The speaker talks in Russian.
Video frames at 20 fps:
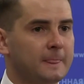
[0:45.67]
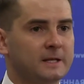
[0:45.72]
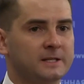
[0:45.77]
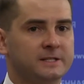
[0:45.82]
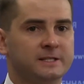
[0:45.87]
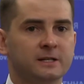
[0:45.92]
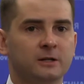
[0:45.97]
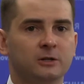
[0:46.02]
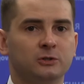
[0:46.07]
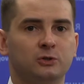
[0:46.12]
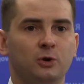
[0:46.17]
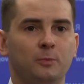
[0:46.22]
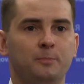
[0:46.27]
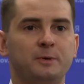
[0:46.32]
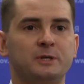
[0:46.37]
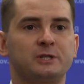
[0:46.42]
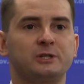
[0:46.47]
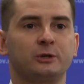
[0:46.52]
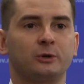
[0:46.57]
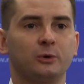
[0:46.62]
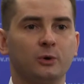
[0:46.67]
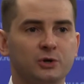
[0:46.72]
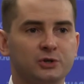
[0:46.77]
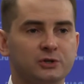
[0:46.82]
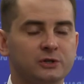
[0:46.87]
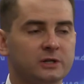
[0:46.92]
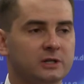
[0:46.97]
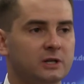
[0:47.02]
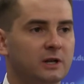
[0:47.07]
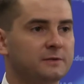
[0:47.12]
сделать ее
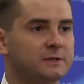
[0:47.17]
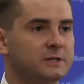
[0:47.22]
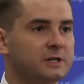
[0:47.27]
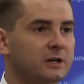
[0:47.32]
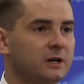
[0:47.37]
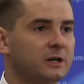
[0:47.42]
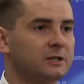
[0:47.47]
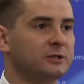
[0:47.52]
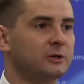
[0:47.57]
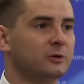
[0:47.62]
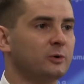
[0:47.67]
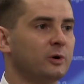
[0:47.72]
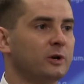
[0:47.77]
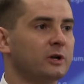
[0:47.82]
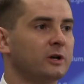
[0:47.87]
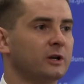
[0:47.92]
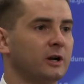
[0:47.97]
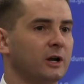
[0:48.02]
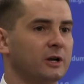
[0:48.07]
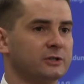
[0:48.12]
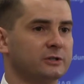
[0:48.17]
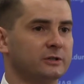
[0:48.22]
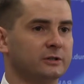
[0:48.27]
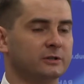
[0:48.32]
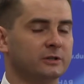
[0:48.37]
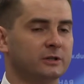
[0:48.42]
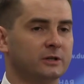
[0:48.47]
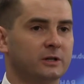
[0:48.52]
бессрочной для всех категорий граждан.